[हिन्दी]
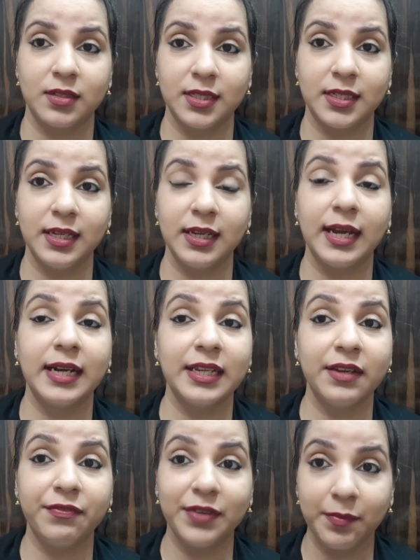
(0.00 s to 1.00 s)
ठीक है
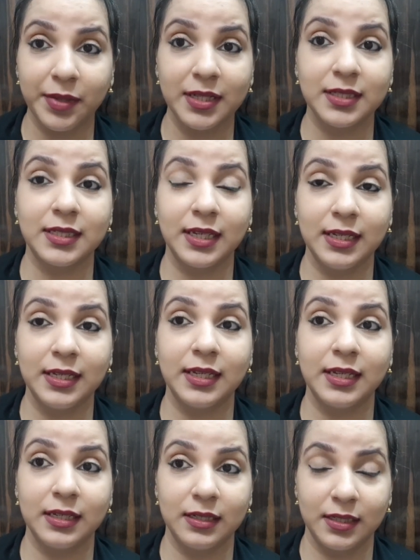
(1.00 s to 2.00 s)
एंड ये फीमेल्स के
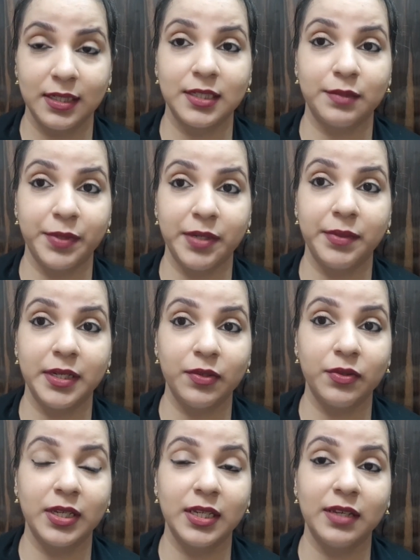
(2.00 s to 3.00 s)
लिए ये स्प्रे
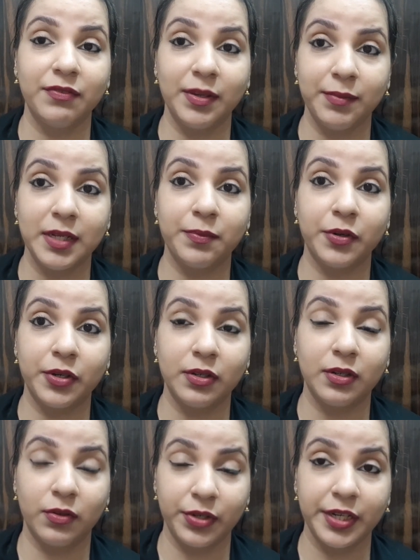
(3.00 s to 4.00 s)
बनी हुई है ये फीमेल
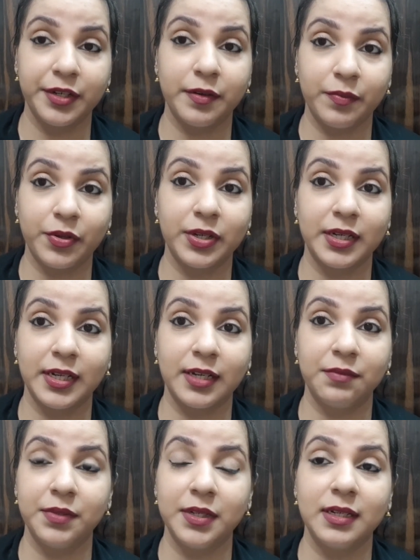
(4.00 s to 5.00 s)
ओरिएंटेड प्रोडक्ट है
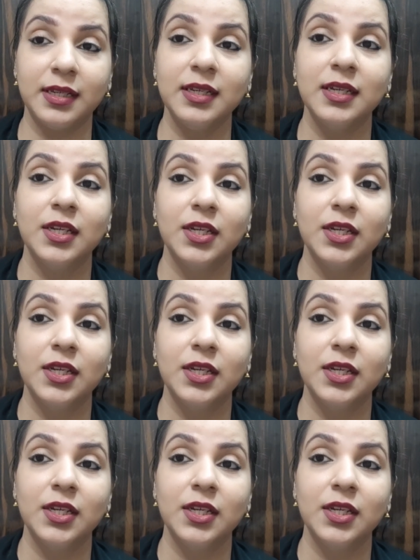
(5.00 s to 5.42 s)
कम्प्लीटली